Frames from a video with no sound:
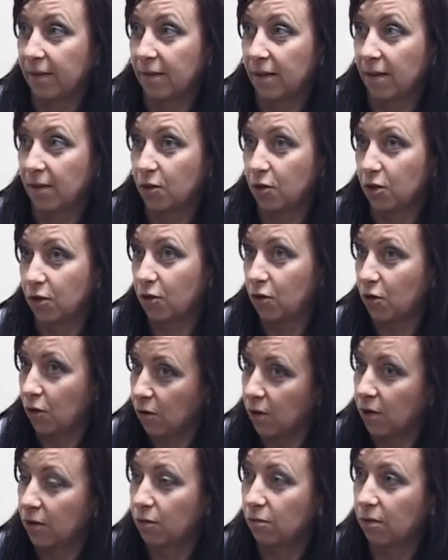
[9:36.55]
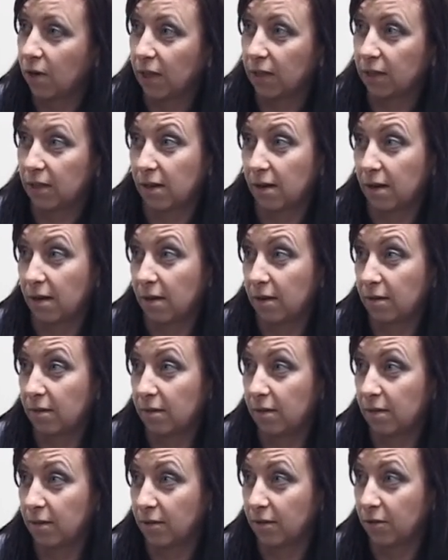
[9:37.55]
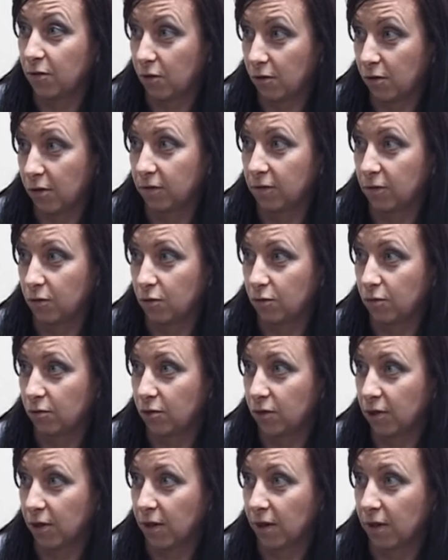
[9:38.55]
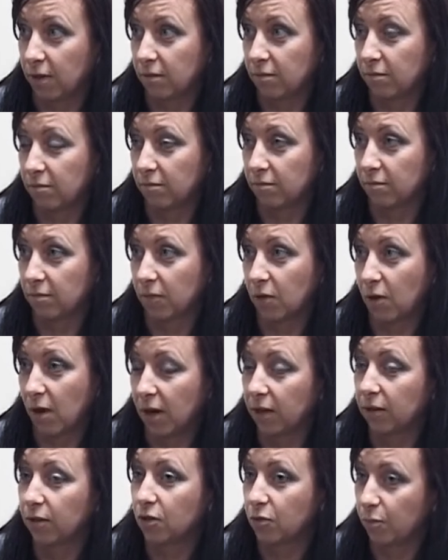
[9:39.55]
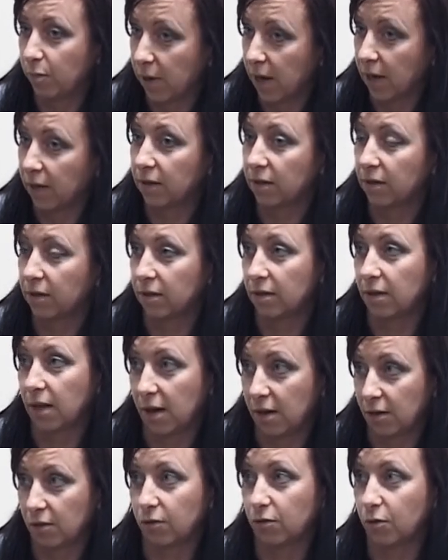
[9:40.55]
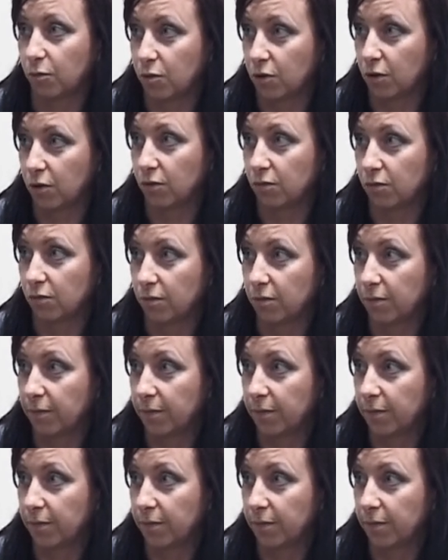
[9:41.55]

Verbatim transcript: Także trochę ruletka, e, trochę wyczucie, no ale też plany daleko do przodu.